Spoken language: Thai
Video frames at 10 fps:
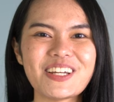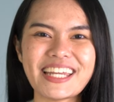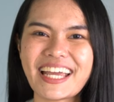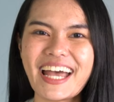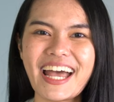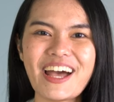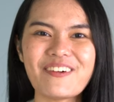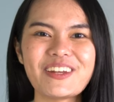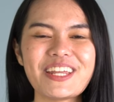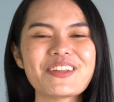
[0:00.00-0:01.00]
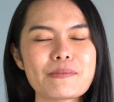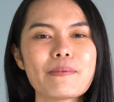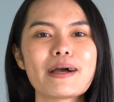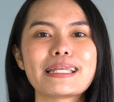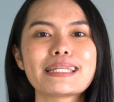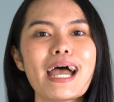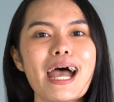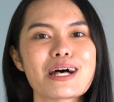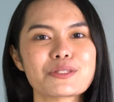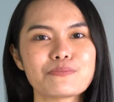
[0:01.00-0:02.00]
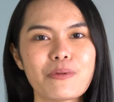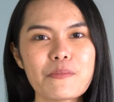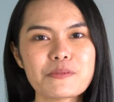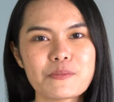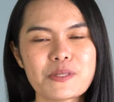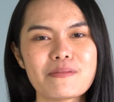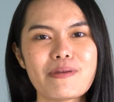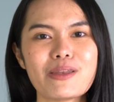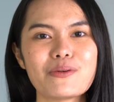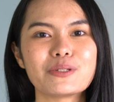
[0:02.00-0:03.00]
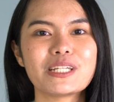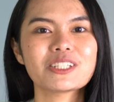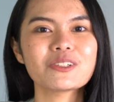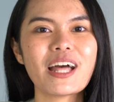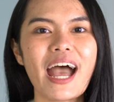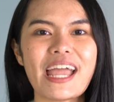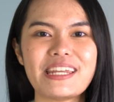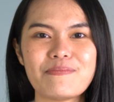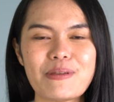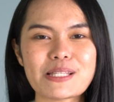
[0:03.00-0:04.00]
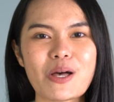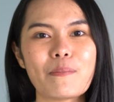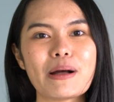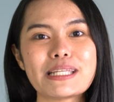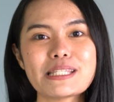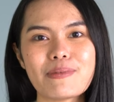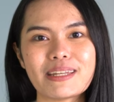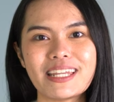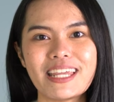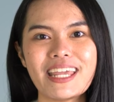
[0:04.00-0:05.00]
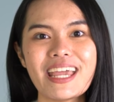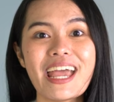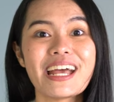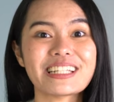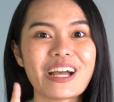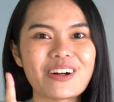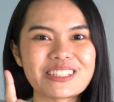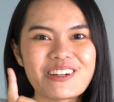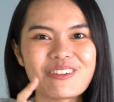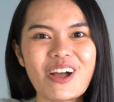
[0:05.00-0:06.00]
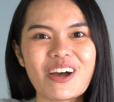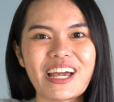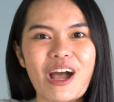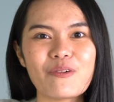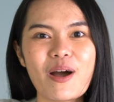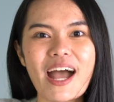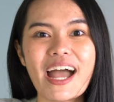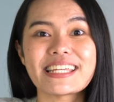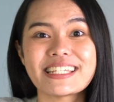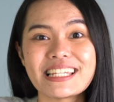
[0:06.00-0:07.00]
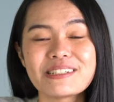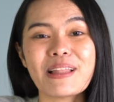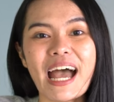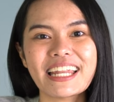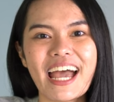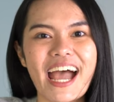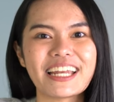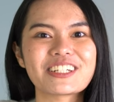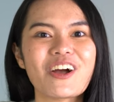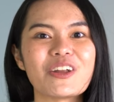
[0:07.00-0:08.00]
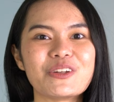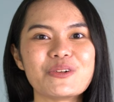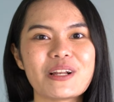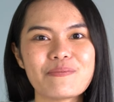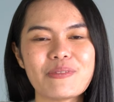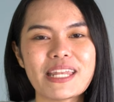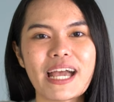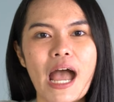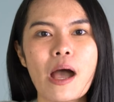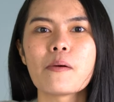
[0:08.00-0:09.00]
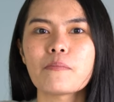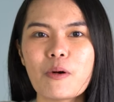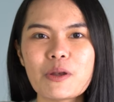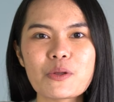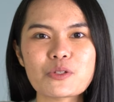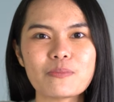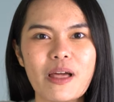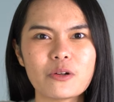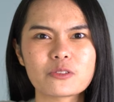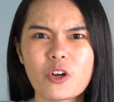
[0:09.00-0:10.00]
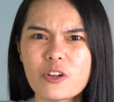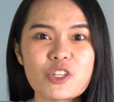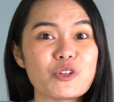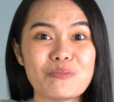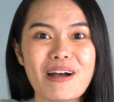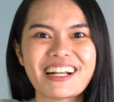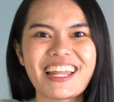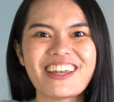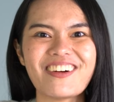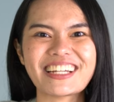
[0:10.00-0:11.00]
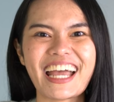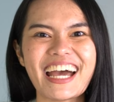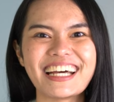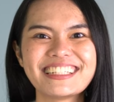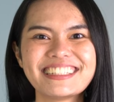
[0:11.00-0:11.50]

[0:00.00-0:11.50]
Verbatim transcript: สวัสดีค่ะวันนี้จะมาเผยลิสต์อาหารสุดป๊อปสิบสี่เมนูที่ต้องถ่ายในปีสองพันยี่สิบเอ็ดนี้แต่ขอเตือนไว้ก่อนนะคะว่าอย่าลืมทานอาหารก่อนดูคลิปนี้นะคะเพราะว่าดูจบแล้วต้องหิวมากแน่นอนค่ะ